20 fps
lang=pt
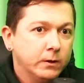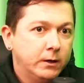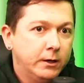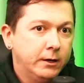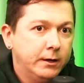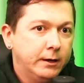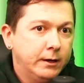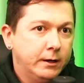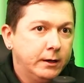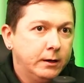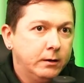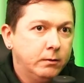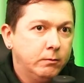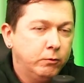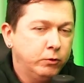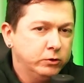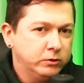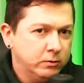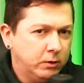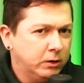É,
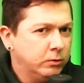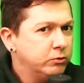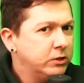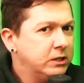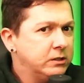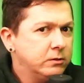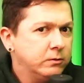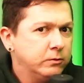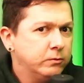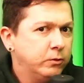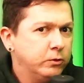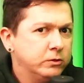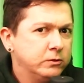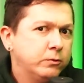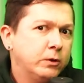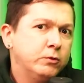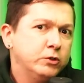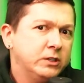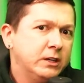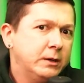você, ah, não sei se
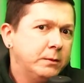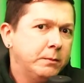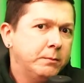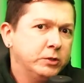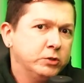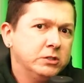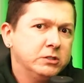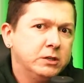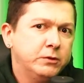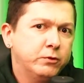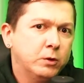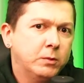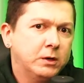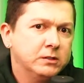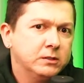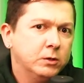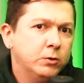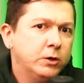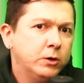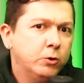foi você que me passou essa
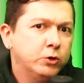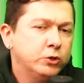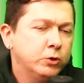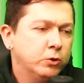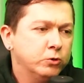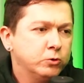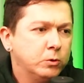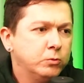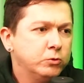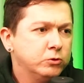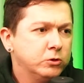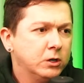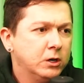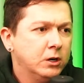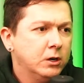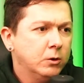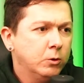informação, que hoje nós somos.